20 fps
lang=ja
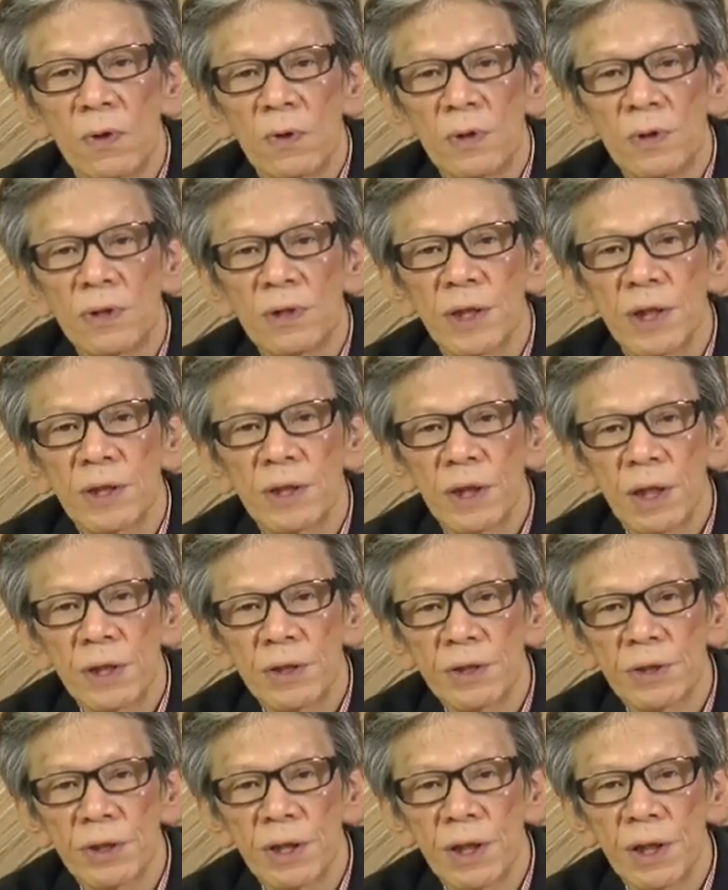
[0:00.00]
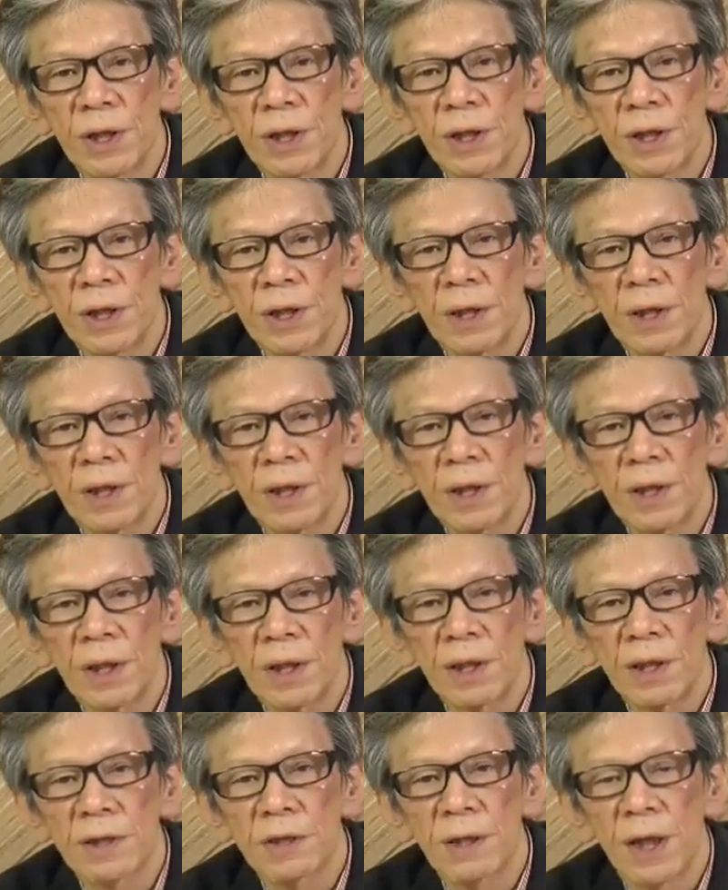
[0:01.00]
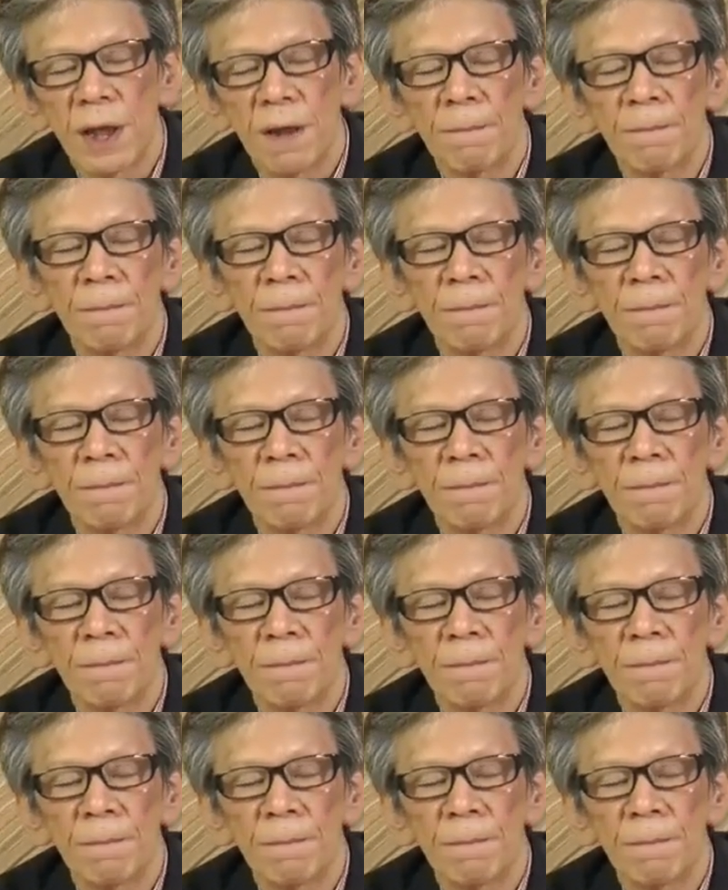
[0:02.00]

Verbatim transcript: 全体主義がですね、